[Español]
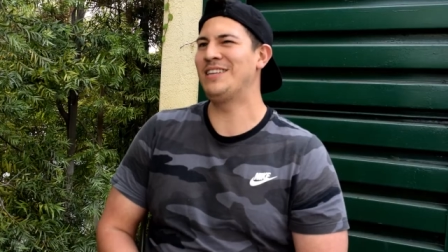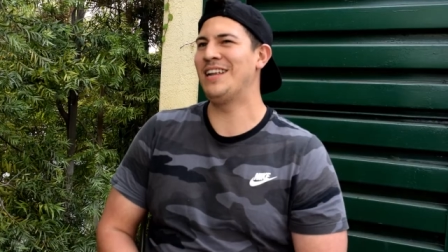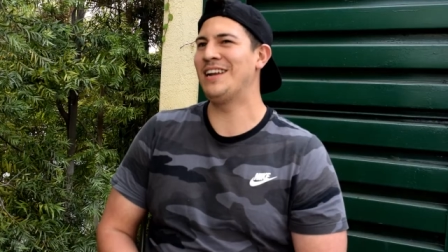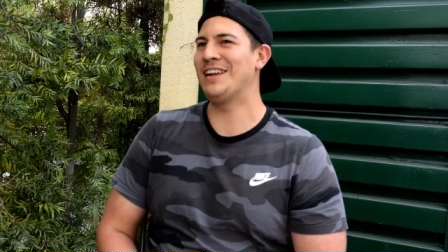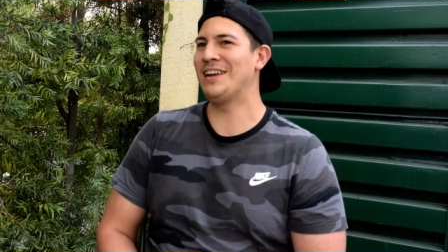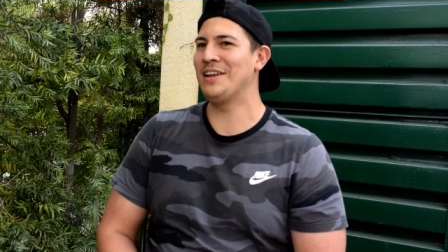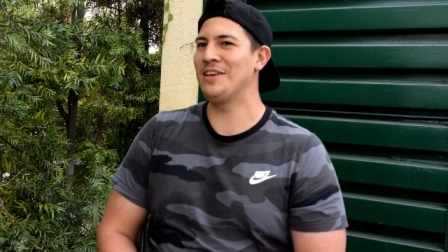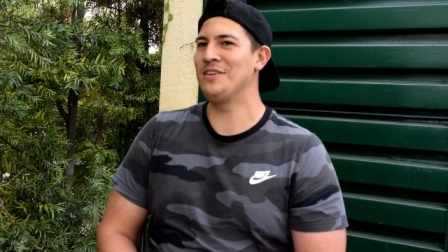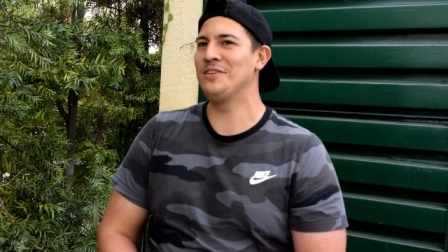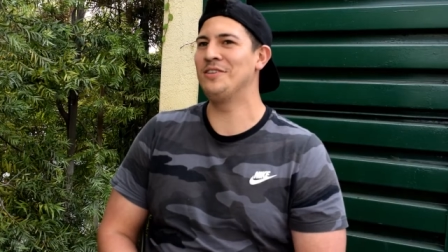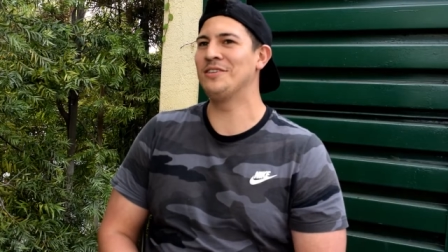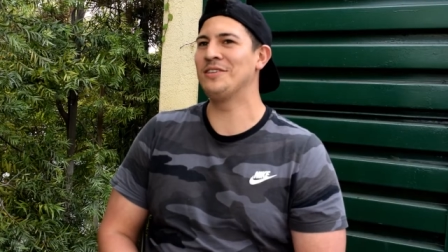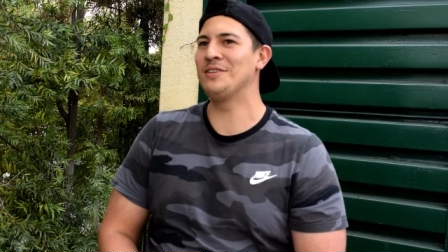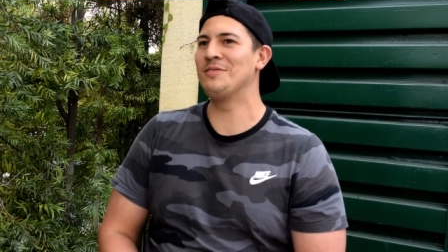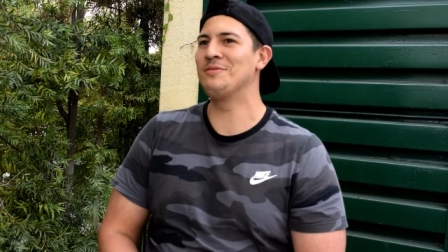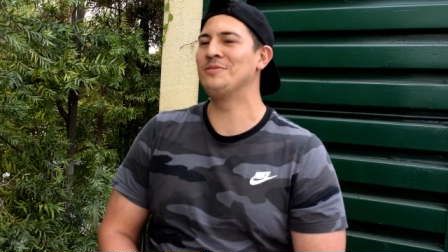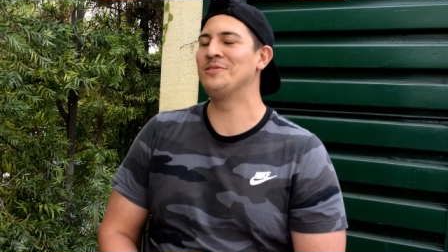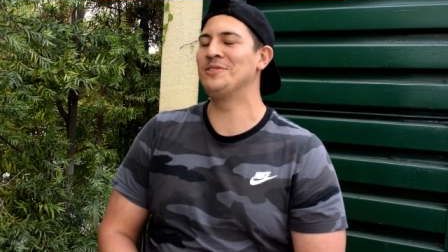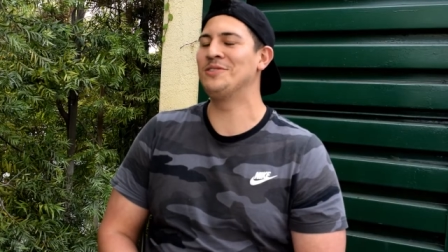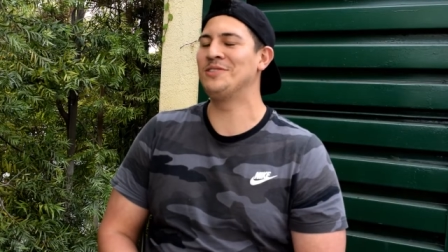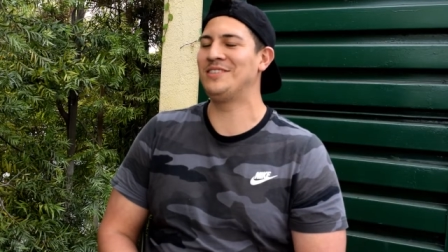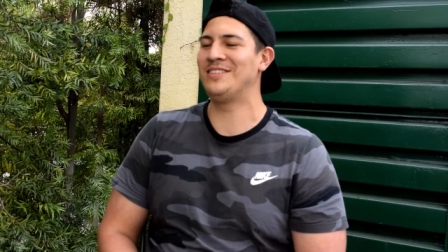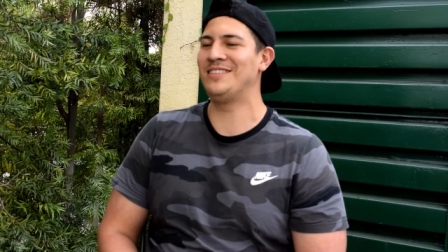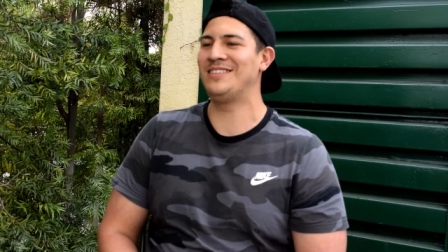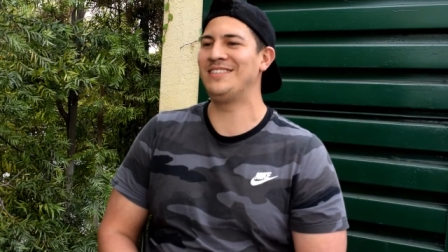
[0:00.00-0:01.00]
alrededor de
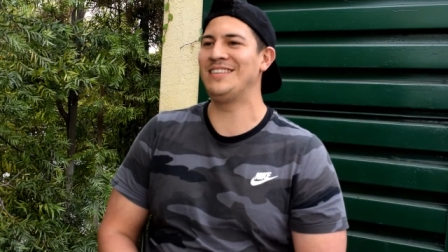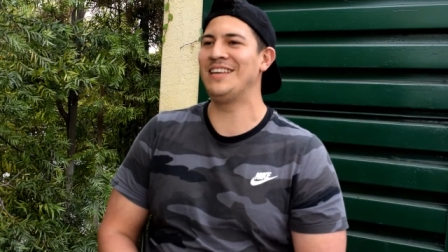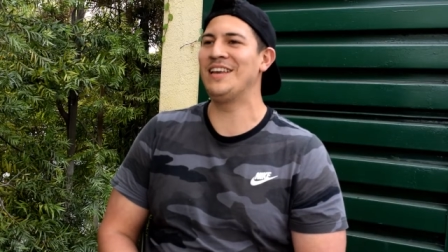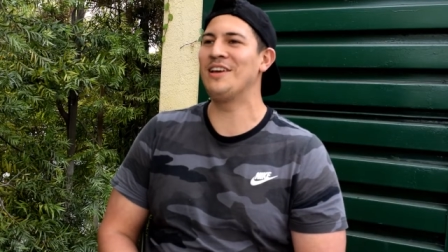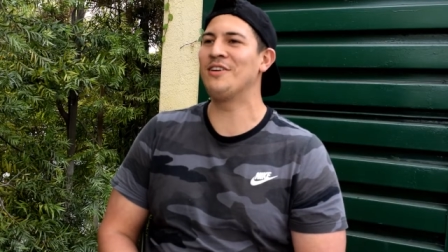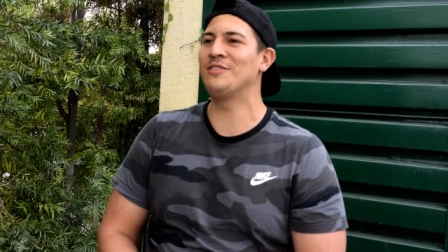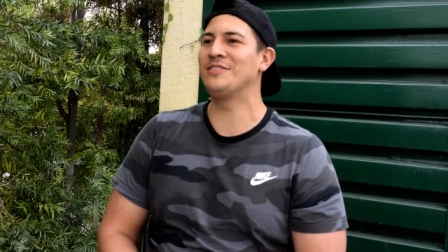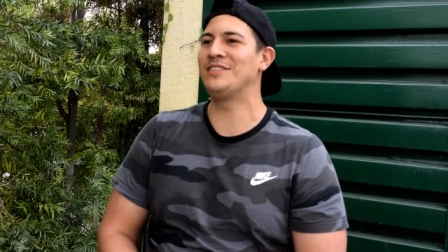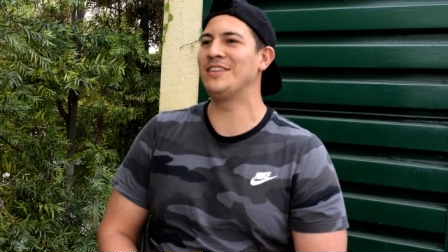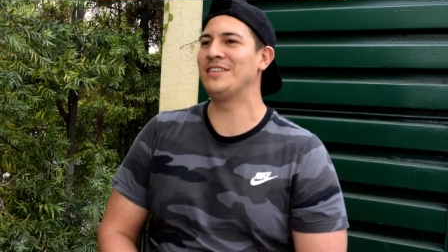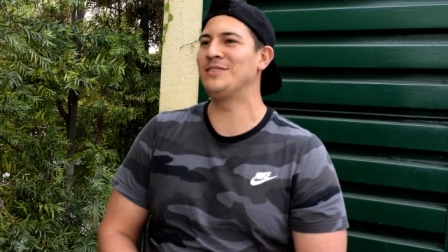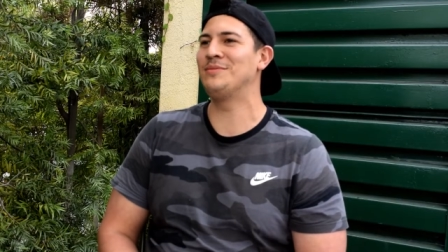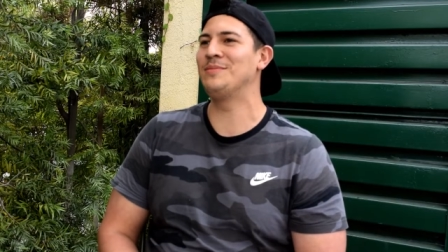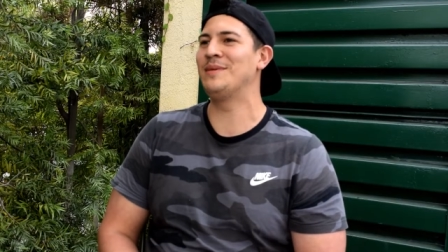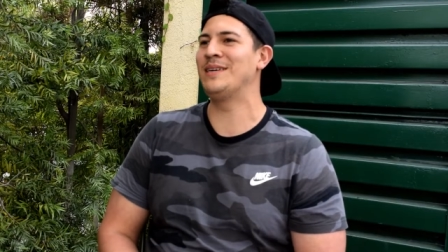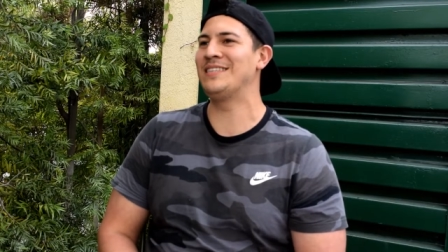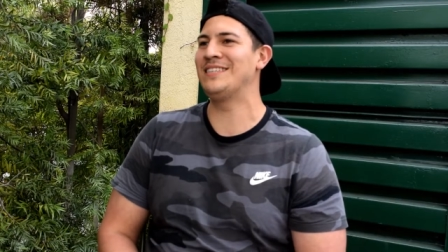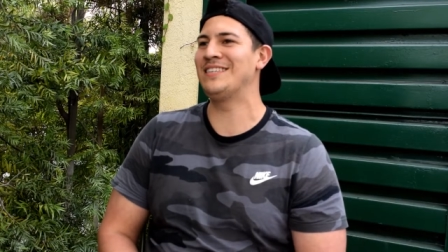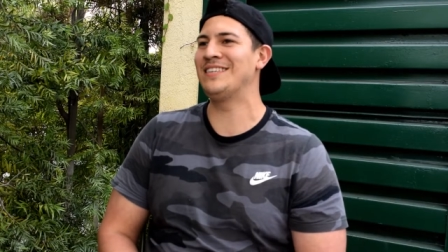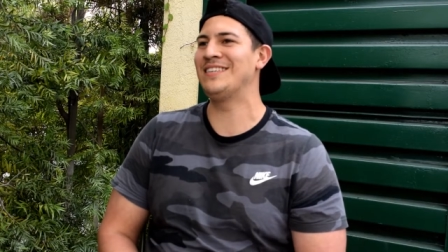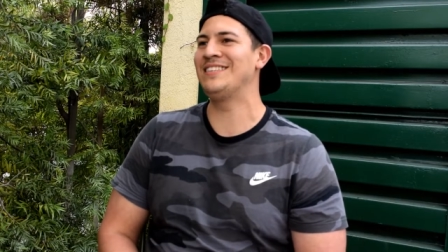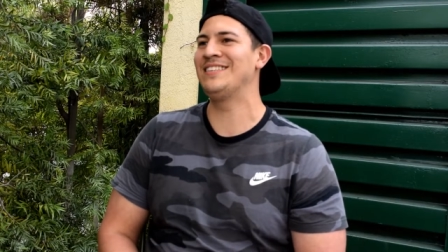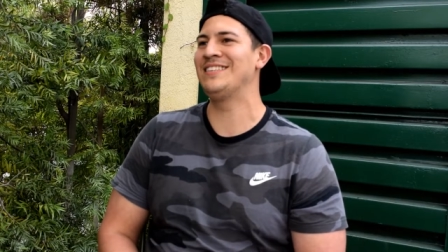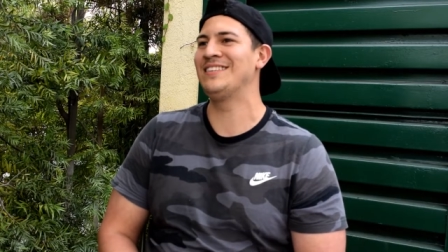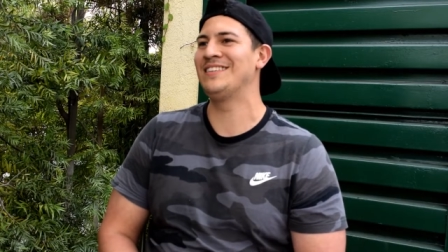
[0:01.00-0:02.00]
unos cinco o seis
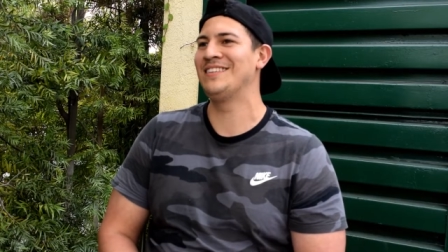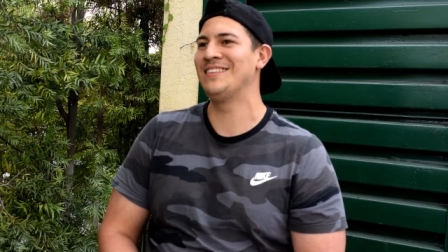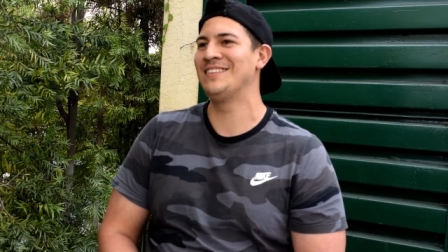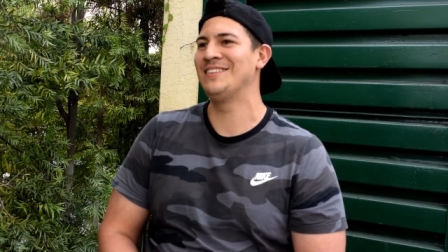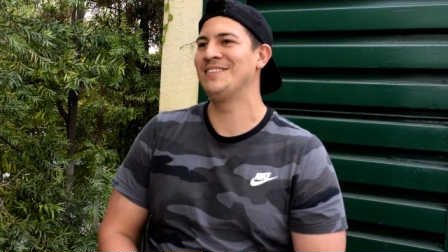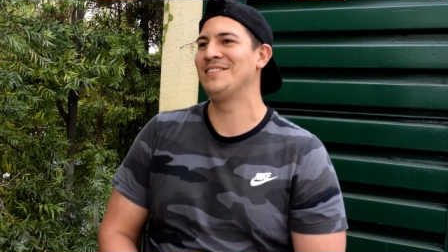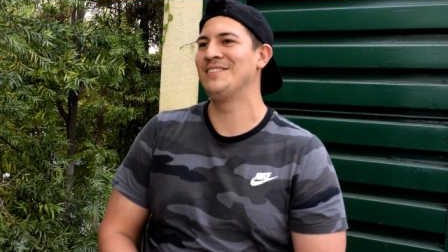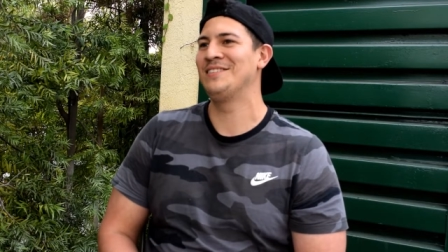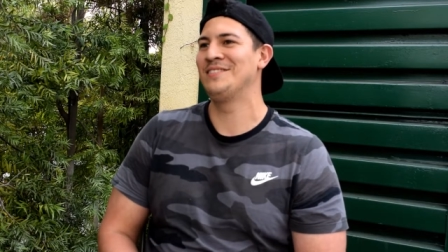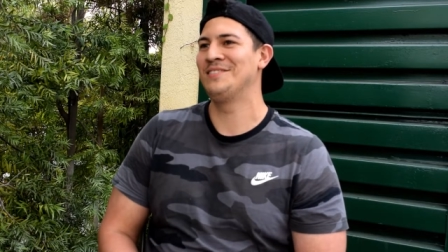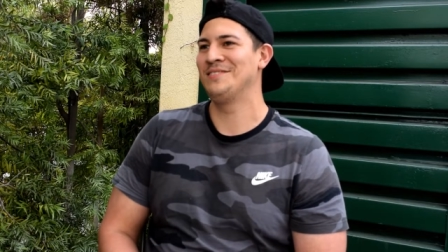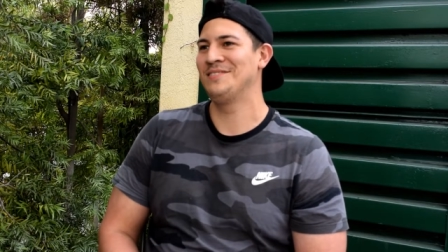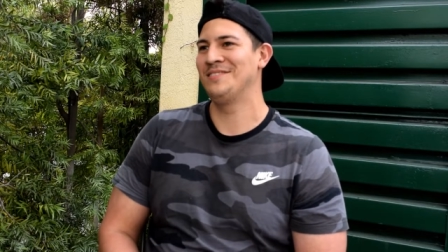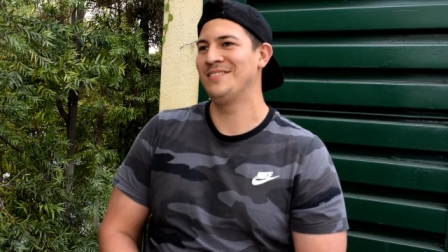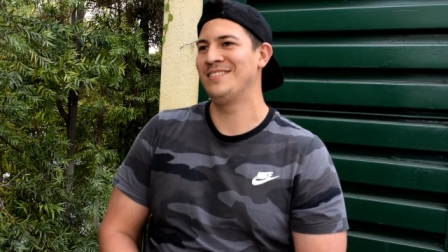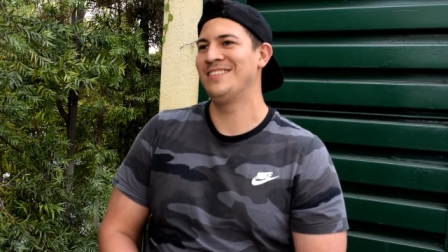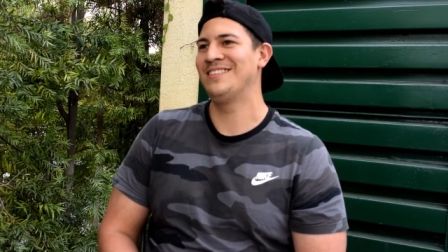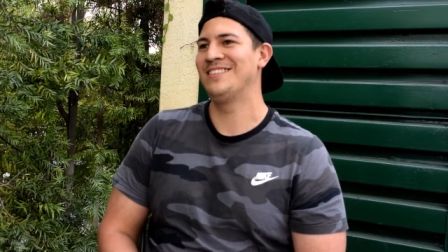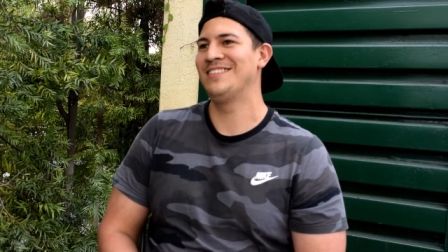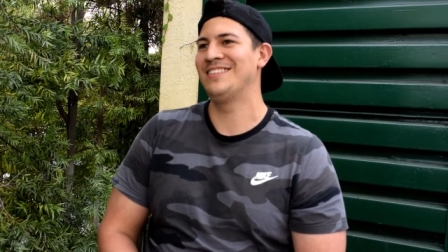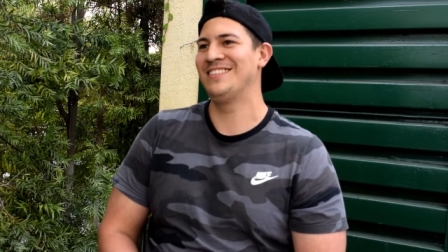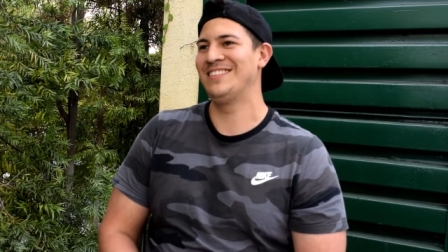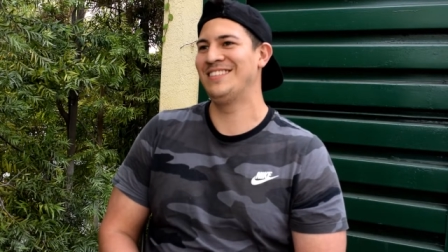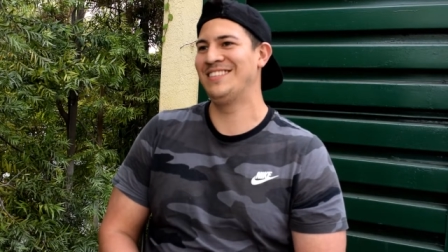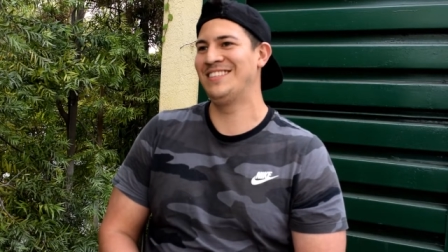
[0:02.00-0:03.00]
meses. Oh wow.
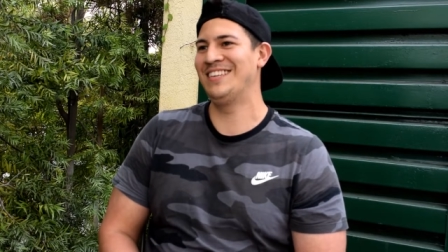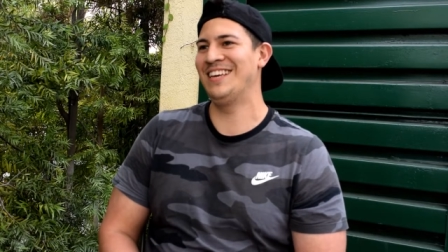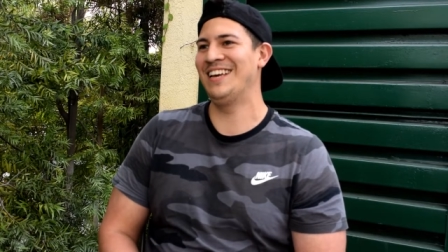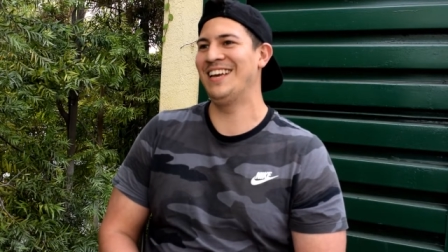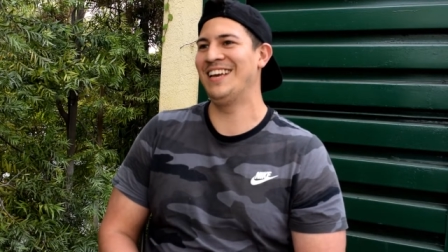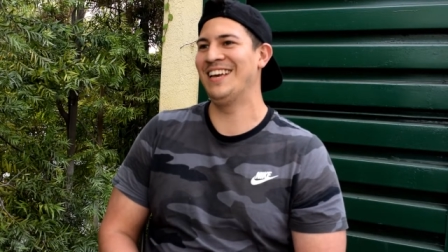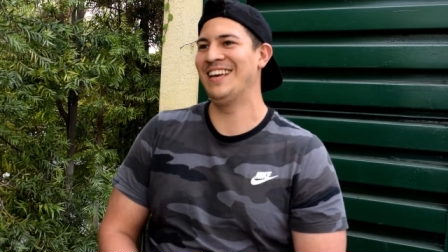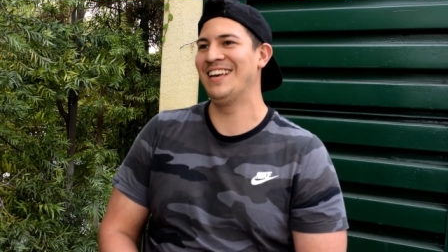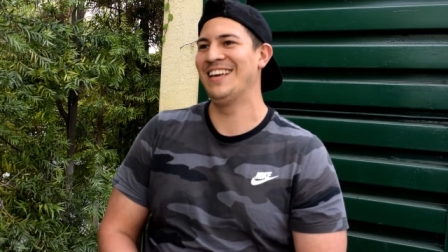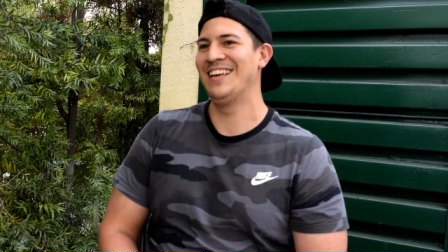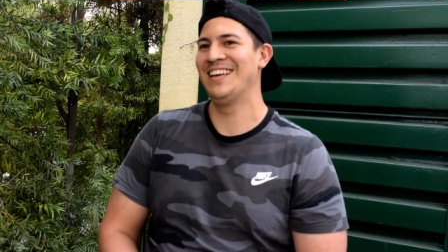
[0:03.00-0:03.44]
Sí. Eso